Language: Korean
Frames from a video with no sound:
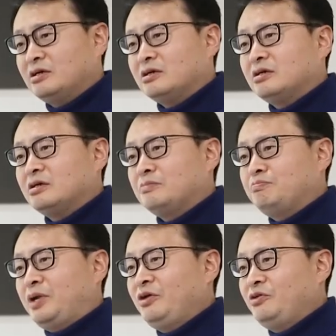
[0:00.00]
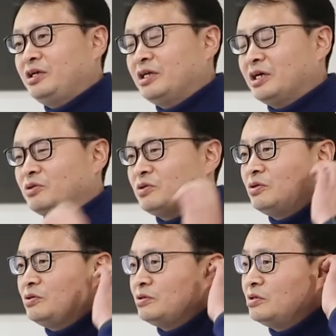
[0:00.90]
어, 펭귄이
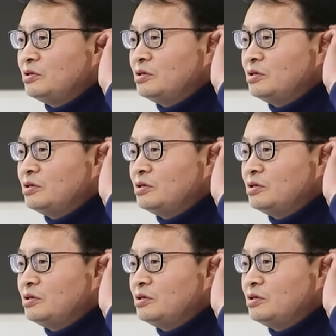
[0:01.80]
나오고